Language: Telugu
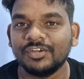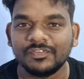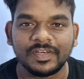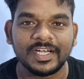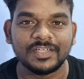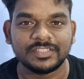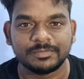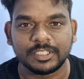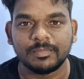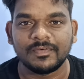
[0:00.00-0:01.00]
డోంట్ ఫర్గెట్ టు
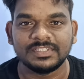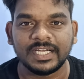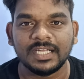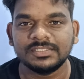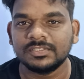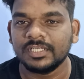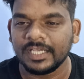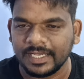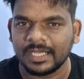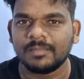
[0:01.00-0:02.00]
సబ్స్క్రైబ్ అవర్ ఛానల్ సో
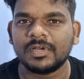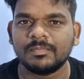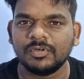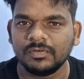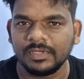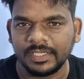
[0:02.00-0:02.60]
ఇక మనము